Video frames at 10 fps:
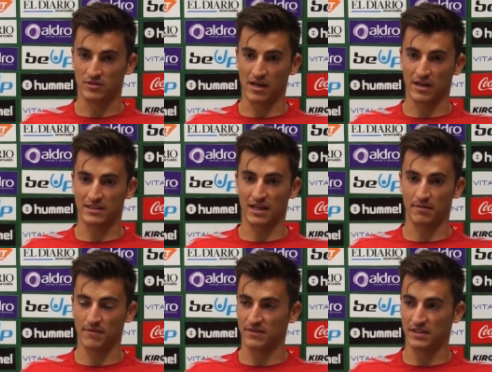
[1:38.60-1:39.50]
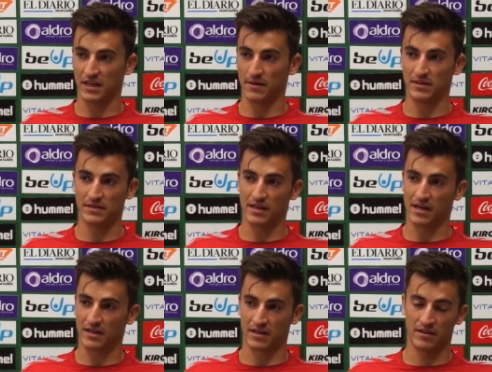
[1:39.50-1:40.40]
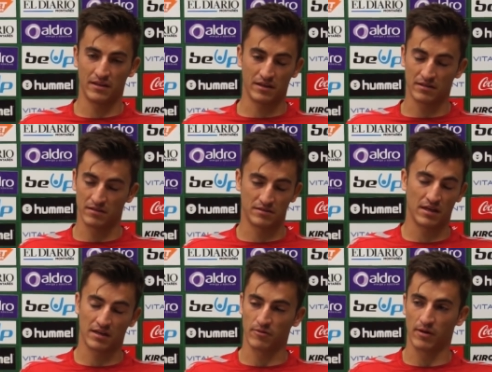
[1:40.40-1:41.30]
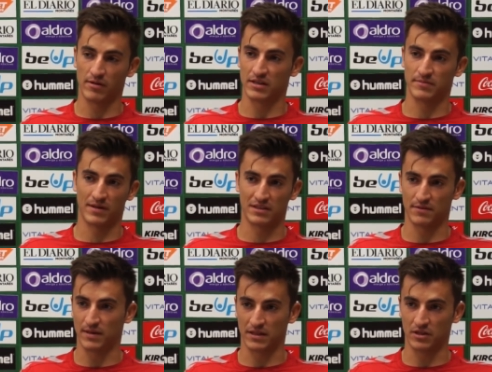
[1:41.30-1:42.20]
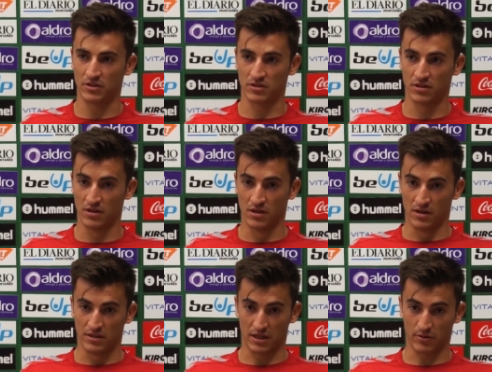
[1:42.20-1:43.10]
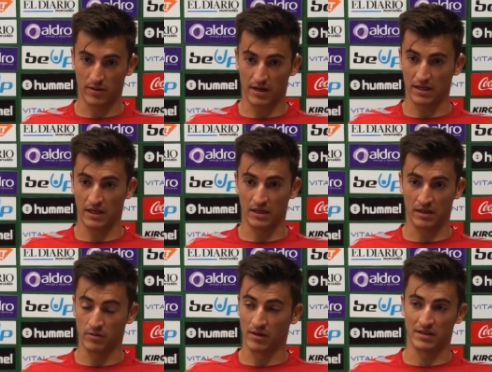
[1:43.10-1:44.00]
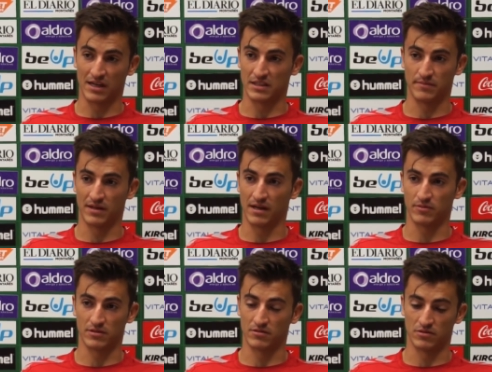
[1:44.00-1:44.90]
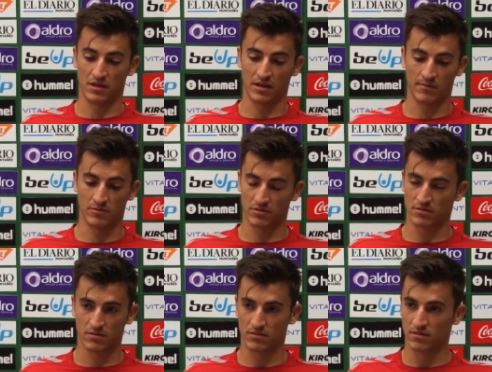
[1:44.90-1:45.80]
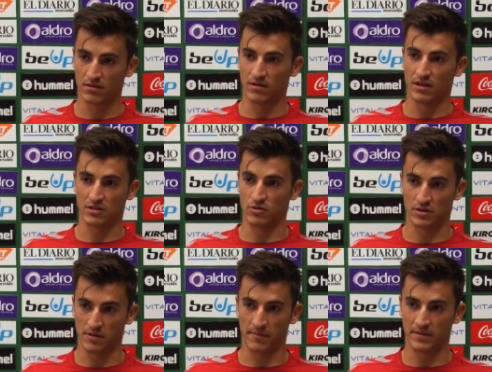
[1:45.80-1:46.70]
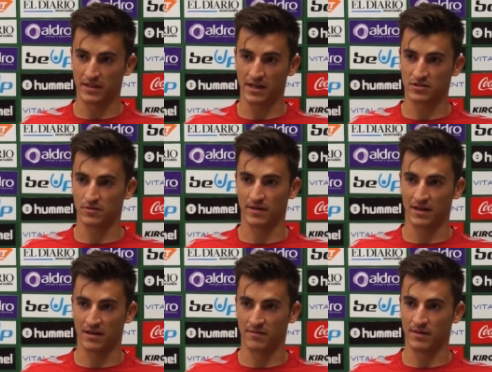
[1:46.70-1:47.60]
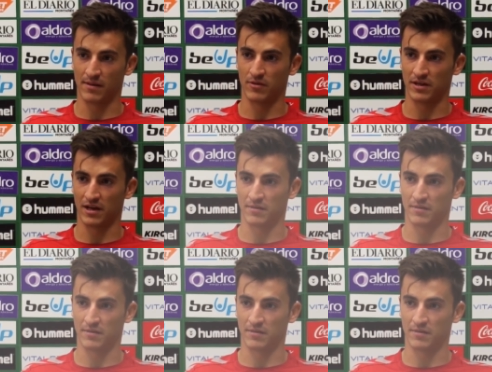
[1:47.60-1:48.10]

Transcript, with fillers: hay que estar bien físicamente y hay que rendir, si hay que jugar una semana tres partidos, se juegan y durante la semana pues nos dedicamos exclusivamente a eso para, poder